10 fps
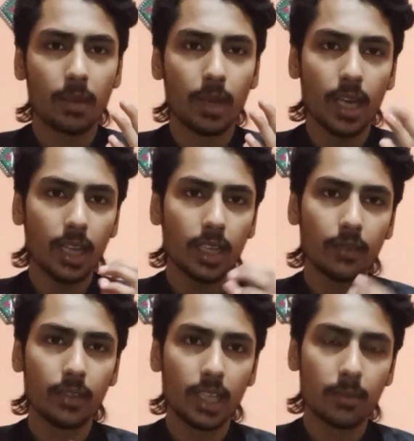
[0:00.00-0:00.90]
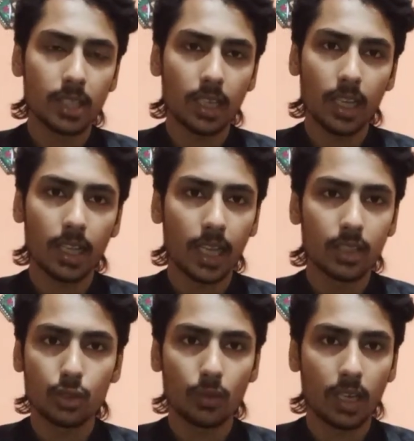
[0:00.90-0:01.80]
कमाल का विलियमसन का कैच
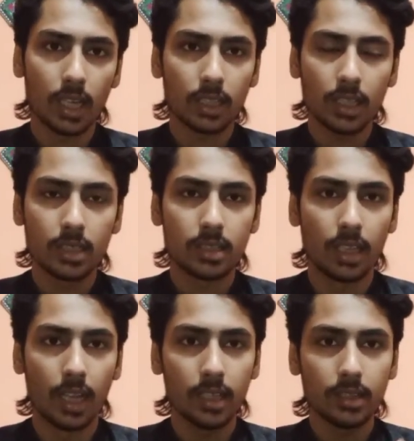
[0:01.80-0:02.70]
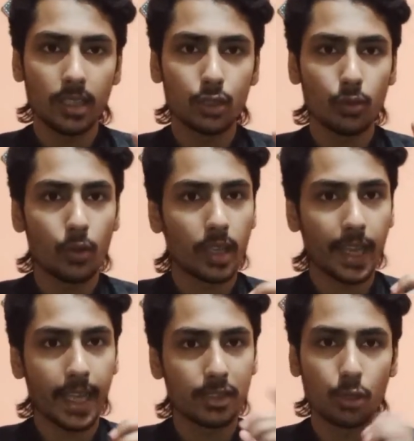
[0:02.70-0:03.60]
इसको आ रहा था ना इस लानती ने जो
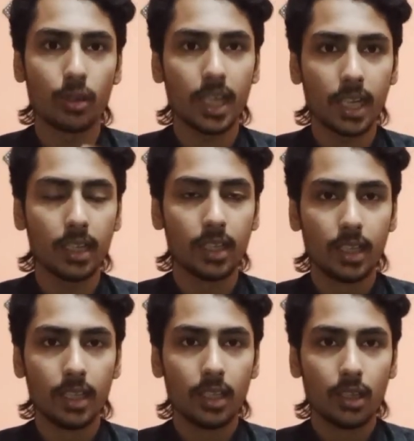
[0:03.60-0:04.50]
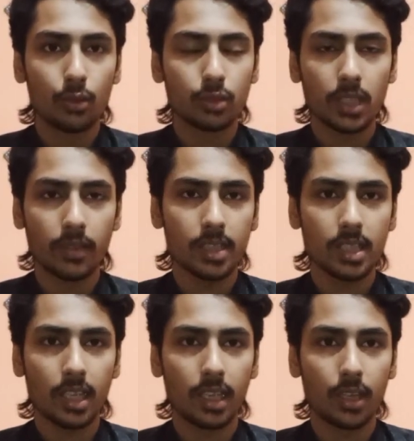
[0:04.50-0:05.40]
कैच छोड़ा है ना उसकी वजह
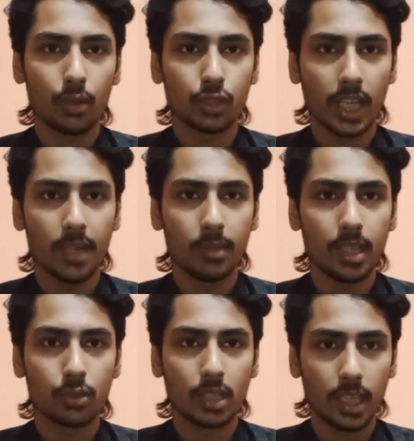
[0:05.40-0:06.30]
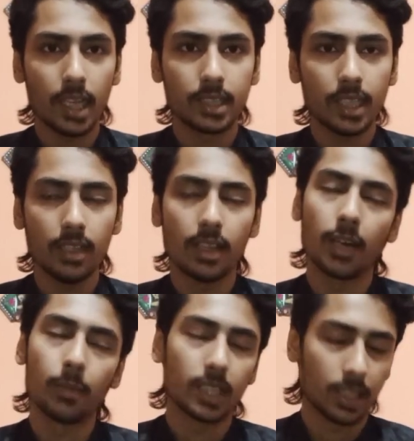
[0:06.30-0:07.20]
से केन को शाया मिली उसने कहा अच्छा
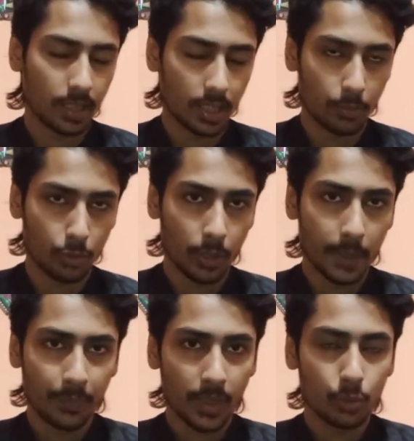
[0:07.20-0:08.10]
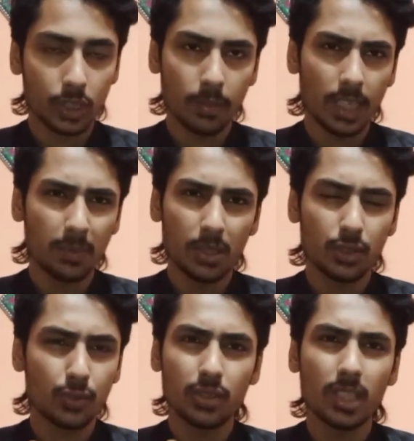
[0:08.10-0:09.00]
आप बताते हैं आपको उसके बाद फिर
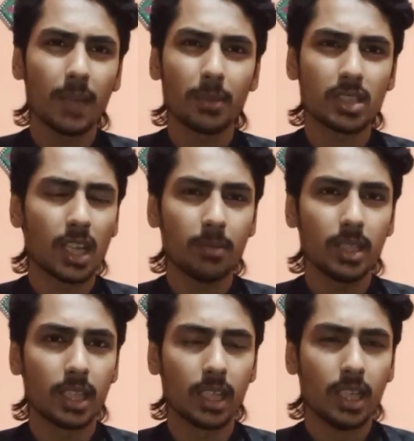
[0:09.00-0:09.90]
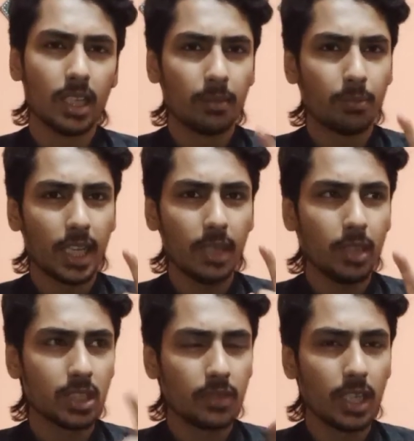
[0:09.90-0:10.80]
सिचुएशन आपके सामने थी पहली
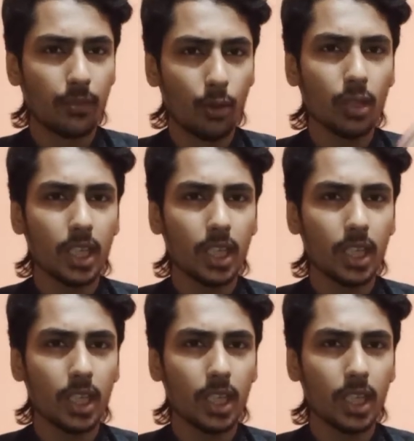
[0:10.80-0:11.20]
मिसफील्ड वो